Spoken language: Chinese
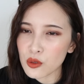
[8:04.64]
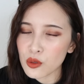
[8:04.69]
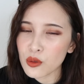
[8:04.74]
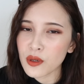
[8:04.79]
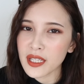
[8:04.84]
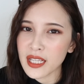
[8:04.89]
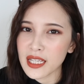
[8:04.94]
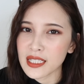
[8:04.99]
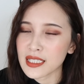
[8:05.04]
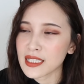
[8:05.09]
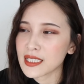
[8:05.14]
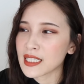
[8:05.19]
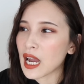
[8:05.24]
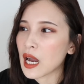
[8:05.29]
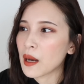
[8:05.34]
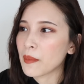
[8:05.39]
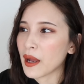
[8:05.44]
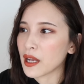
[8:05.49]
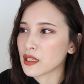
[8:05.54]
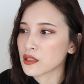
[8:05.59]
如果你也是想
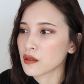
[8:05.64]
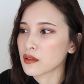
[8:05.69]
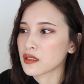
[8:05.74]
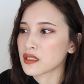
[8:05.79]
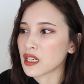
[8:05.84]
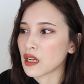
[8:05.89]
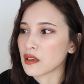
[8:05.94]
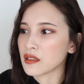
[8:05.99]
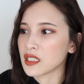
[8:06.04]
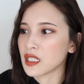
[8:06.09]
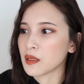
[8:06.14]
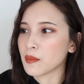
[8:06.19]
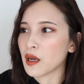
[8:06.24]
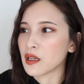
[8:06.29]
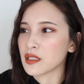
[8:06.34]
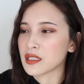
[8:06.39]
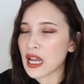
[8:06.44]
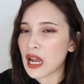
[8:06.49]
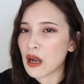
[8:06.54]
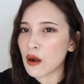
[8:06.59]
要买这种小睫
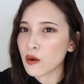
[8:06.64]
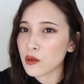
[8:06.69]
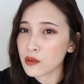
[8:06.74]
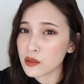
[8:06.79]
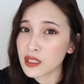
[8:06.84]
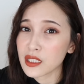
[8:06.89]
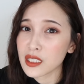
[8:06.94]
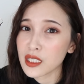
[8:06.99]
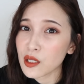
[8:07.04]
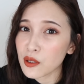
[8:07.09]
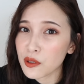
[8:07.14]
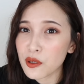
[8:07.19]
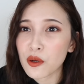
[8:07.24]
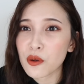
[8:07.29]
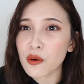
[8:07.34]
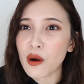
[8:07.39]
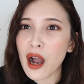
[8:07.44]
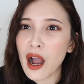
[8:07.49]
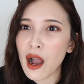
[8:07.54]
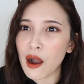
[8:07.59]
毛夹，或者你有用
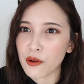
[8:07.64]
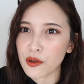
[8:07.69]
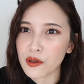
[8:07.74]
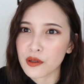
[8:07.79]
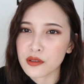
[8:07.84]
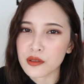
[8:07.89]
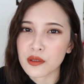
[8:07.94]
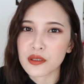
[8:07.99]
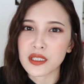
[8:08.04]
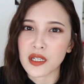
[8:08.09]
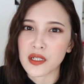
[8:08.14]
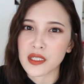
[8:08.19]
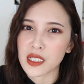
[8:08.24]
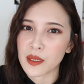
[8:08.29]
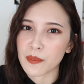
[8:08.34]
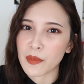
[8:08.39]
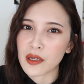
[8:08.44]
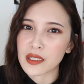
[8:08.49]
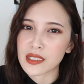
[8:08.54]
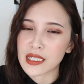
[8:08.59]
过好用这种小
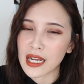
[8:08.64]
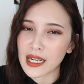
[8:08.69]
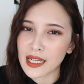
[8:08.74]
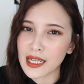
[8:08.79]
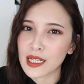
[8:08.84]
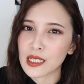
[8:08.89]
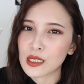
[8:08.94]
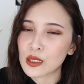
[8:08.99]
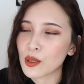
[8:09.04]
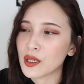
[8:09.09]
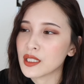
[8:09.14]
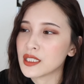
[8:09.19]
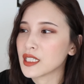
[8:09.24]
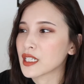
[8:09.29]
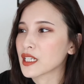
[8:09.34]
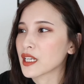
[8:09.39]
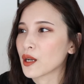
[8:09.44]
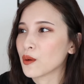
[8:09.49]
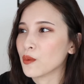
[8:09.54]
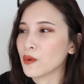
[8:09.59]
睫毛夹，可以推
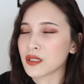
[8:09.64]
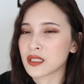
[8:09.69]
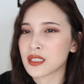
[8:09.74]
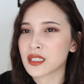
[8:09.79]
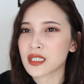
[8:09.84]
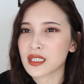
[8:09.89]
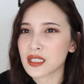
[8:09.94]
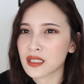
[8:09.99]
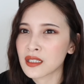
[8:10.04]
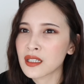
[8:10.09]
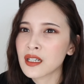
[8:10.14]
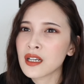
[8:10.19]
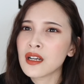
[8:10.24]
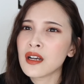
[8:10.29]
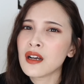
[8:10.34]
荐给我。这个